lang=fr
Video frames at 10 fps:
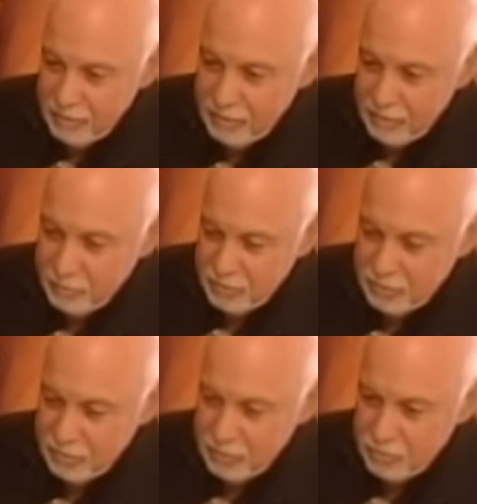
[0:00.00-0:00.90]
euh, parce
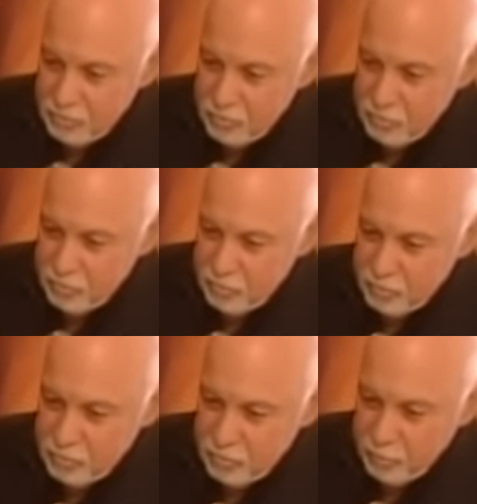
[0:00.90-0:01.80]
que
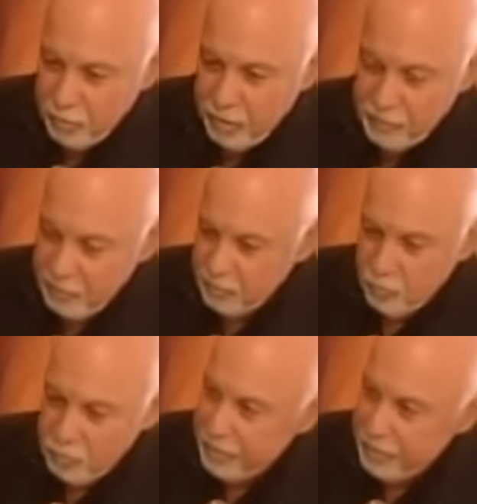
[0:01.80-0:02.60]
j'ai pas à vendre mon